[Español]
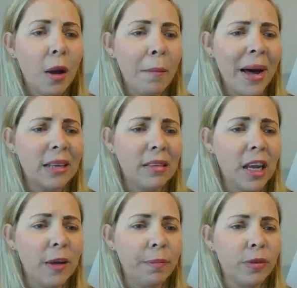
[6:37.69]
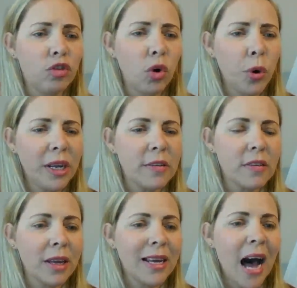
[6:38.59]
Martín, Joris,
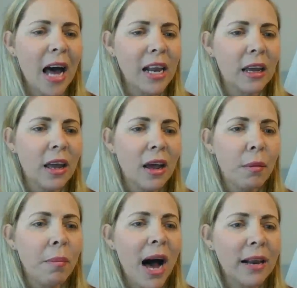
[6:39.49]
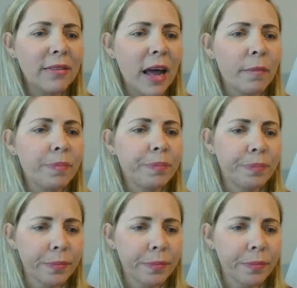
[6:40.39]
Karen, Marta,